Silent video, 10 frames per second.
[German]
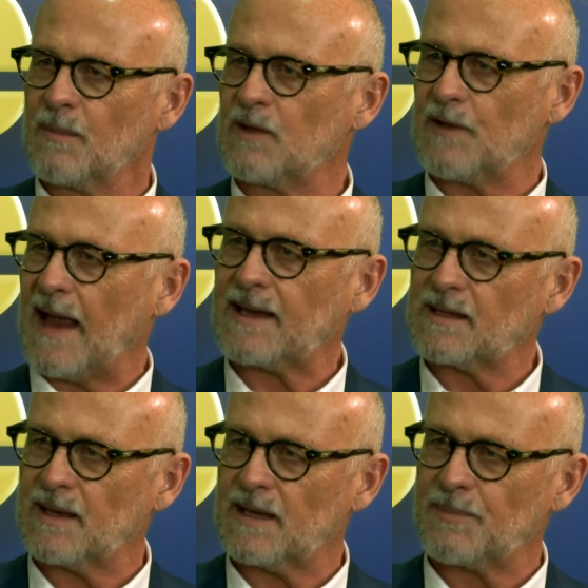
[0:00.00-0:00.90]
mit
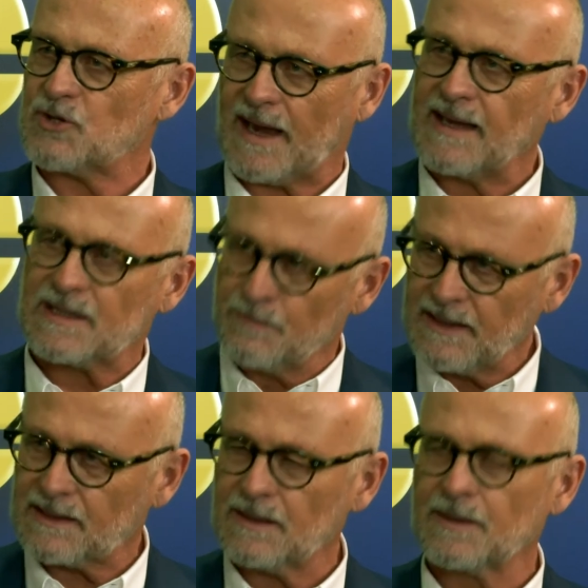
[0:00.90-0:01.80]
vielleicht beschränkten
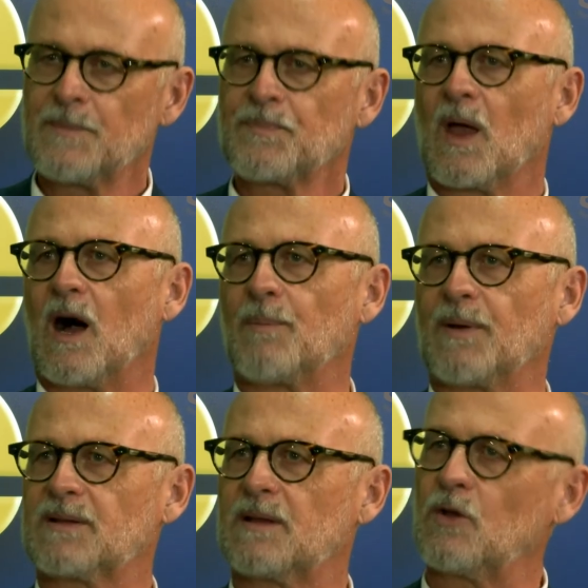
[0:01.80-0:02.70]
Mitteln,
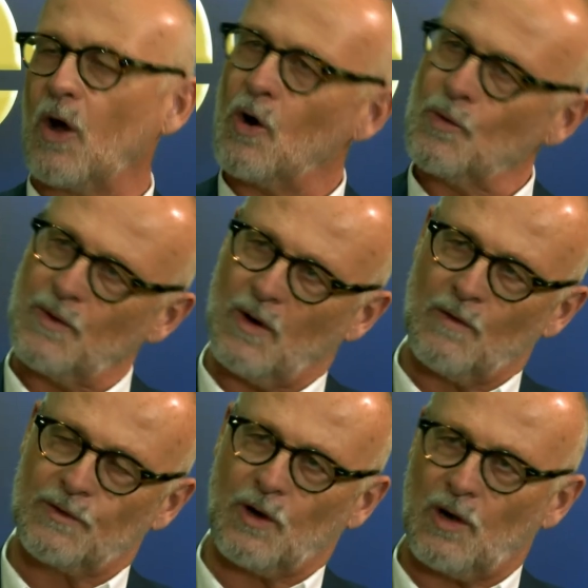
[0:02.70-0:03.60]
aber
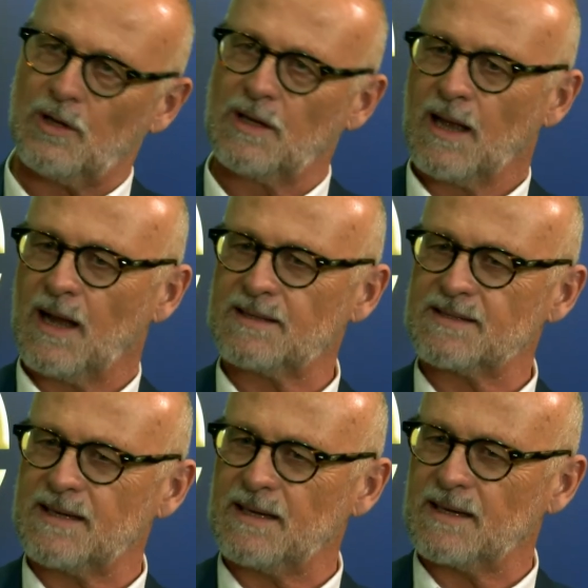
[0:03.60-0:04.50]
overall
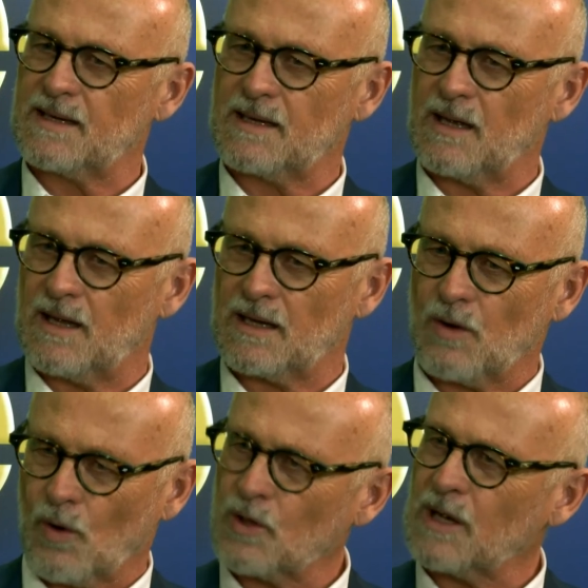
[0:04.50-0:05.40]
hat die äh,
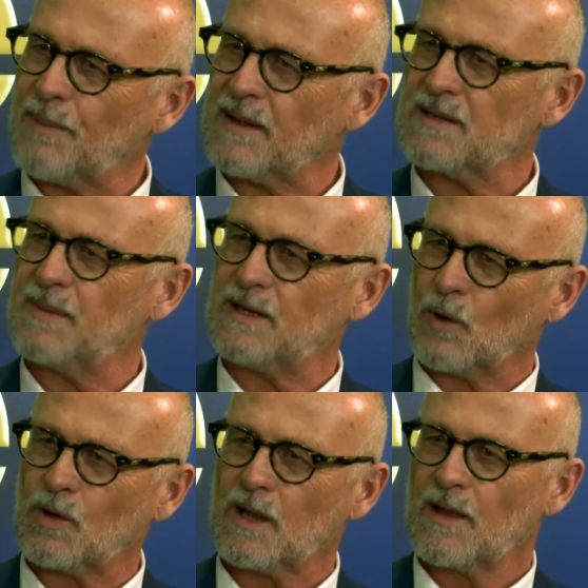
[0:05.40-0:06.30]
Corona-Pandemie
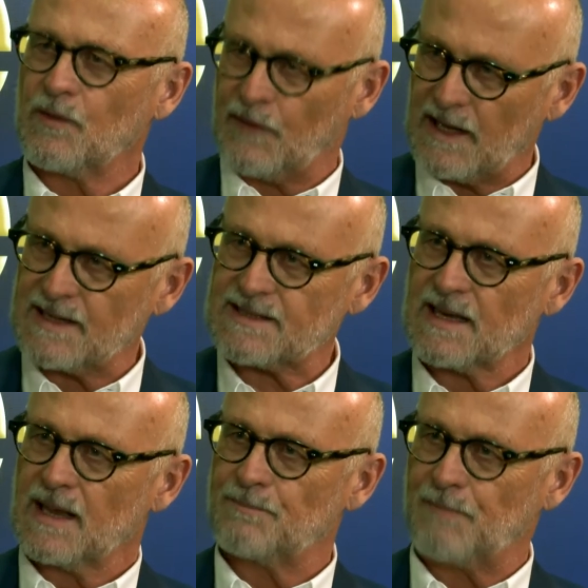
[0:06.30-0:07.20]
doch vieles
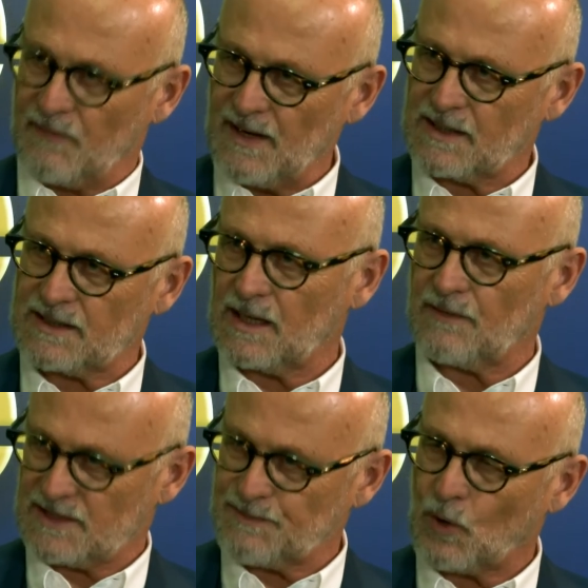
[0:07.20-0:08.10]
bewirkt da
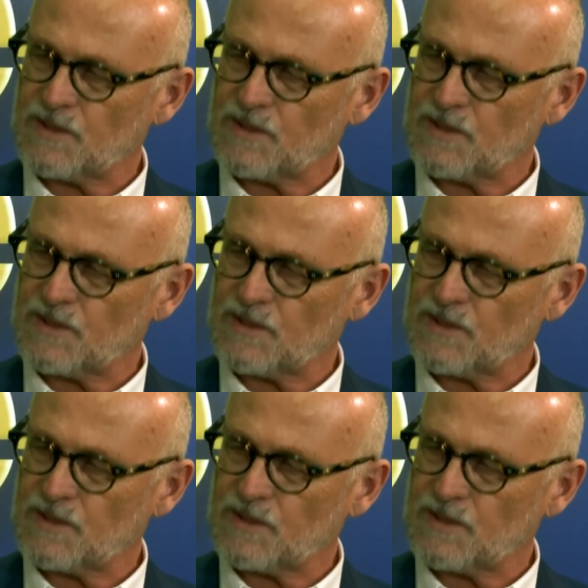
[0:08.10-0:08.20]
was